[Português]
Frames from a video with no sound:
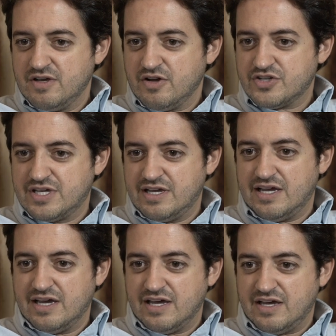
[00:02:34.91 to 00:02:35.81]
eu acho
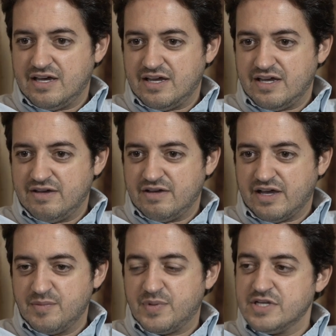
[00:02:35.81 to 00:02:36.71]
que é,
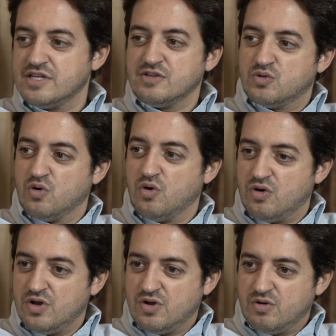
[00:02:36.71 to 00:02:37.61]

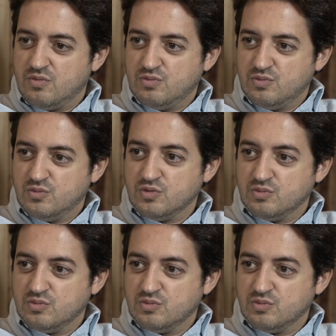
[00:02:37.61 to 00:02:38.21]
representou um,